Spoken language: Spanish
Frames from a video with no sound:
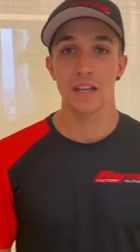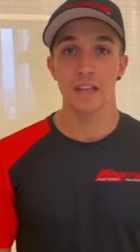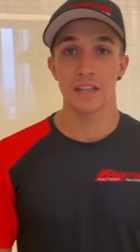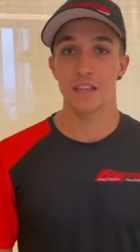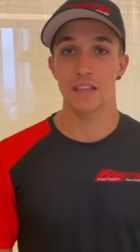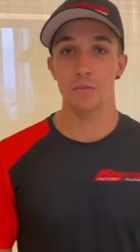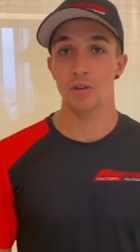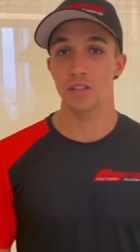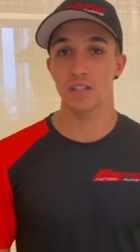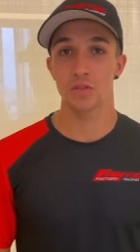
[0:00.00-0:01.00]
décimo
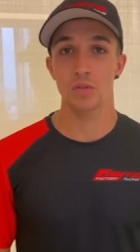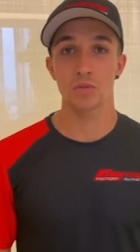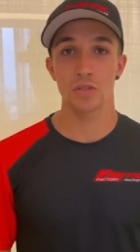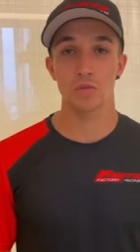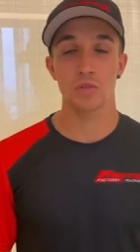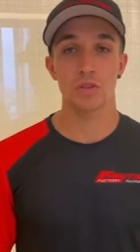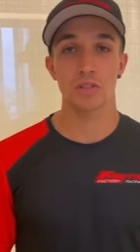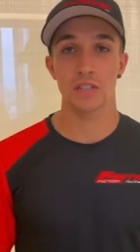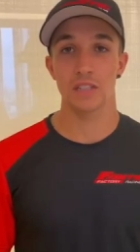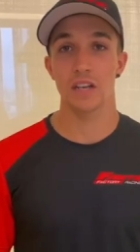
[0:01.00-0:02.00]
a tan solo un segundo con
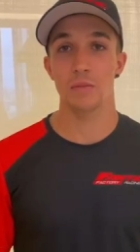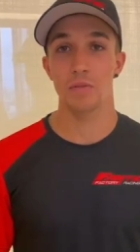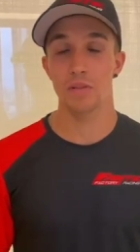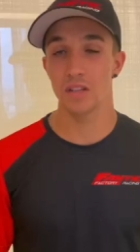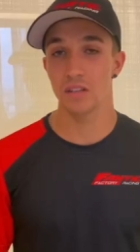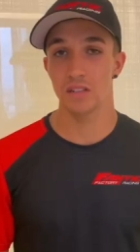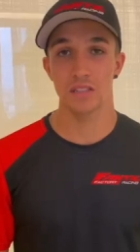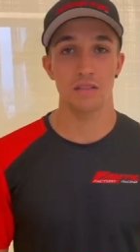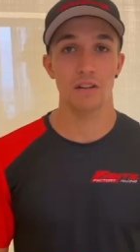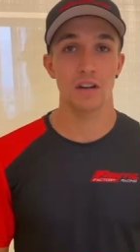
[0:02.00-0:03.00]
tres de la pole.
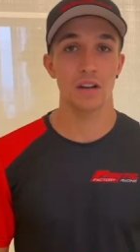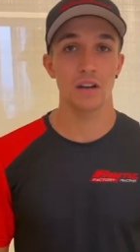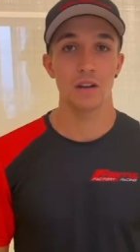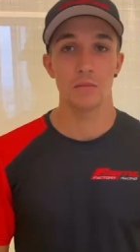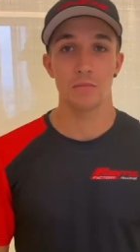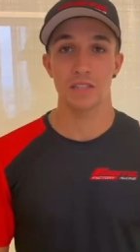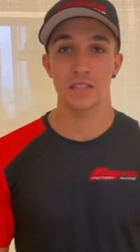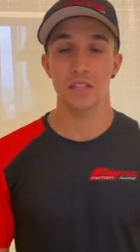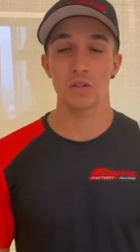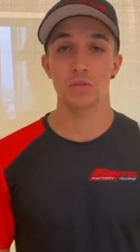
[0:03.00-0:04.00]
Estaba
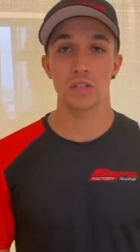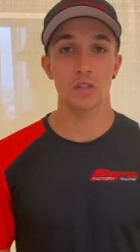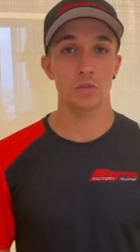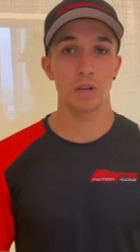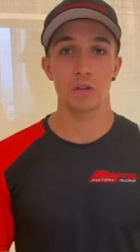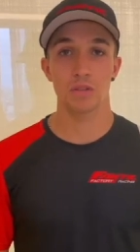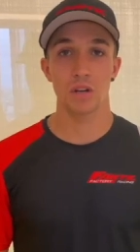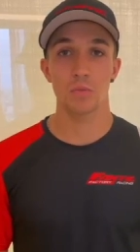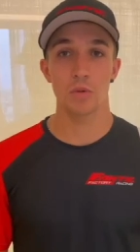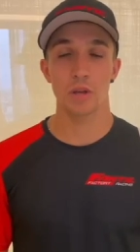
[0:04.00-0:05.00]
bastante contento, me he
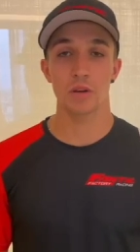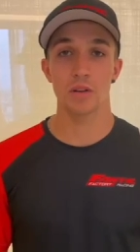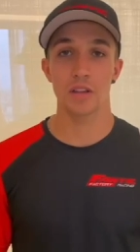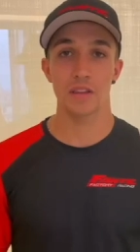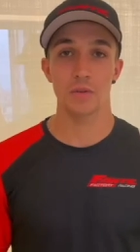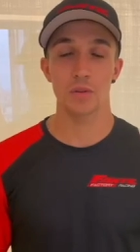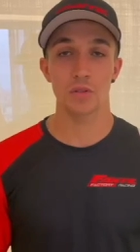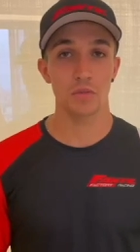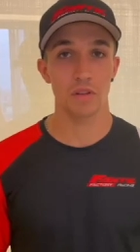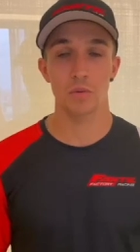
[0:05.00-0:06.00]
encontrado muy bien con el circuito,
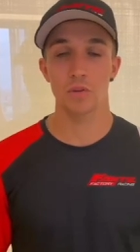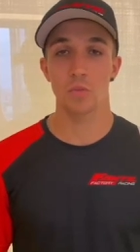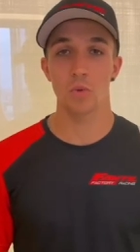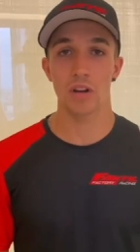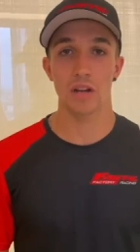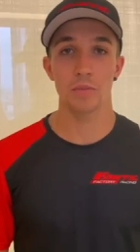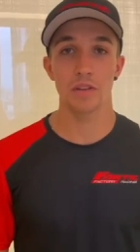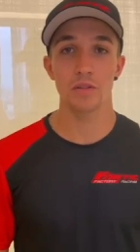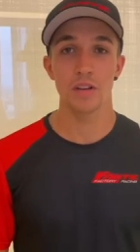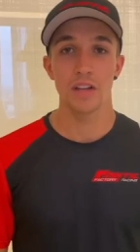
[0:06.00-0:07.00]
un circuito muy
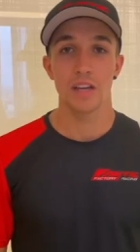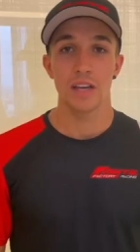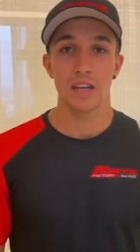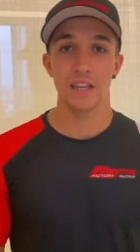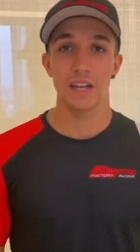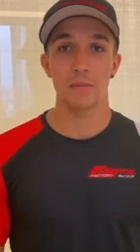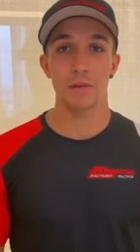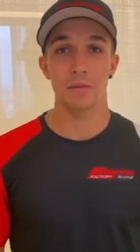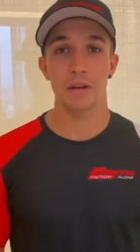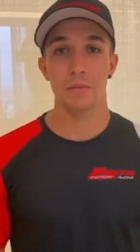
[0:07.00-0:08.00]
rápido. Y en la
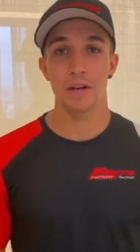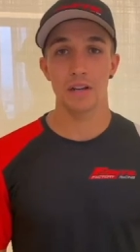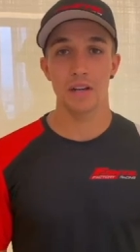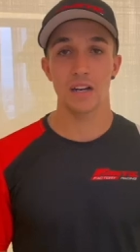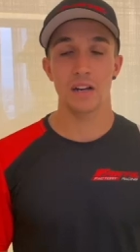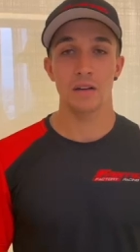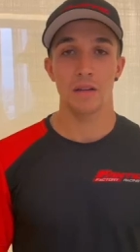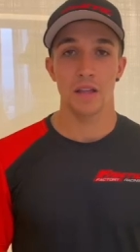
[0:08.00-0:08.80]
primera manga